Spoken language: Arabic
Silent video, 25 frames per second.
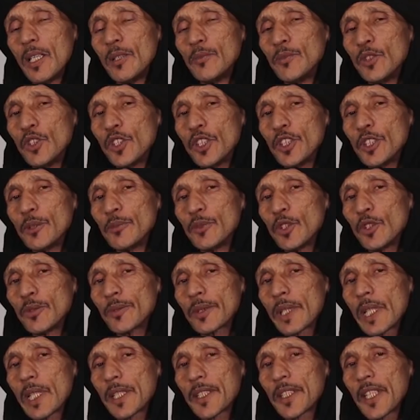المهم
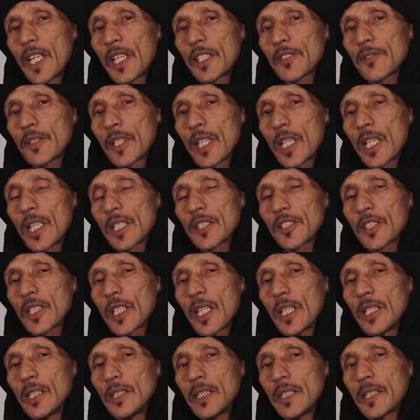يوم 13
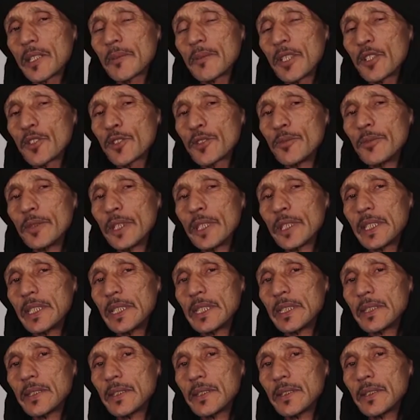10
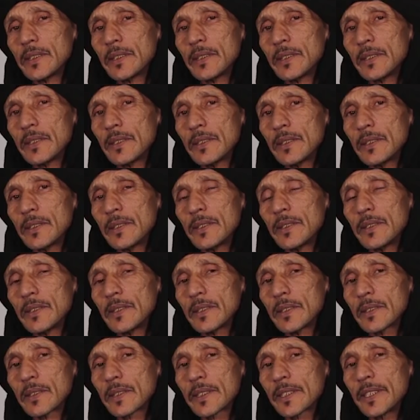84
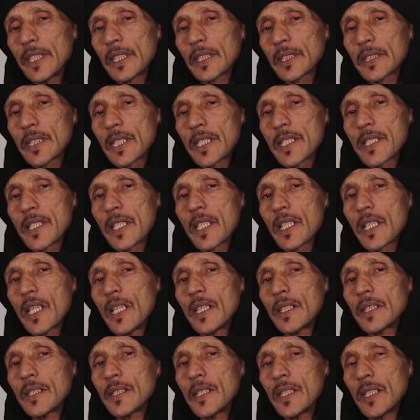صدقت أسير
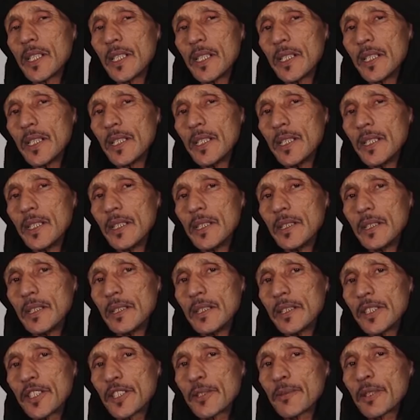عند
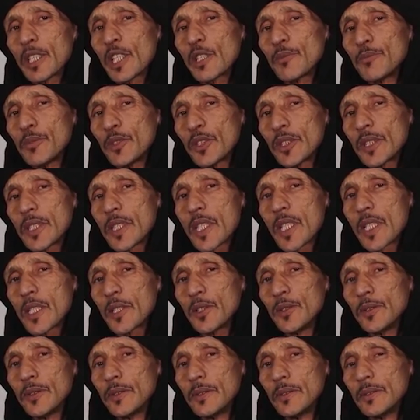جبهة
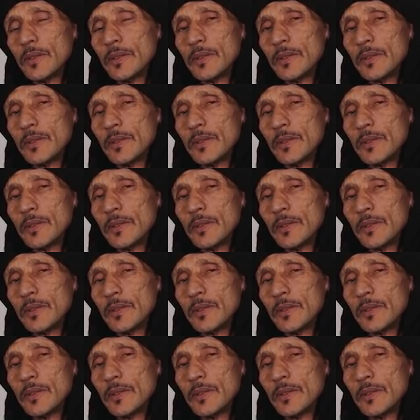البوليزاريو